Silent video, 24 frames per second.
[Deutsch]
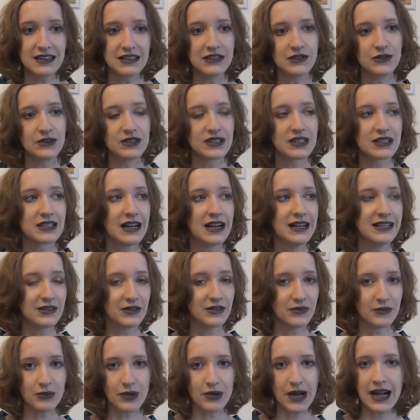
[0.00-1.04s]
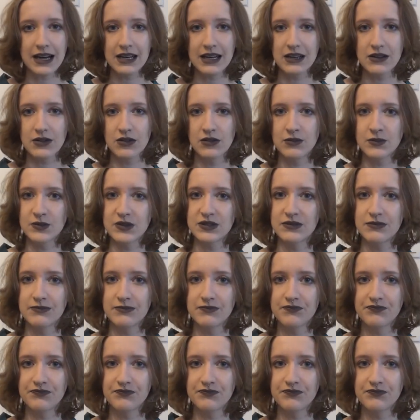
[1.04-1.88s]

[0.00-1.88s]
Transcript: Also es ist halt ein Praktikums,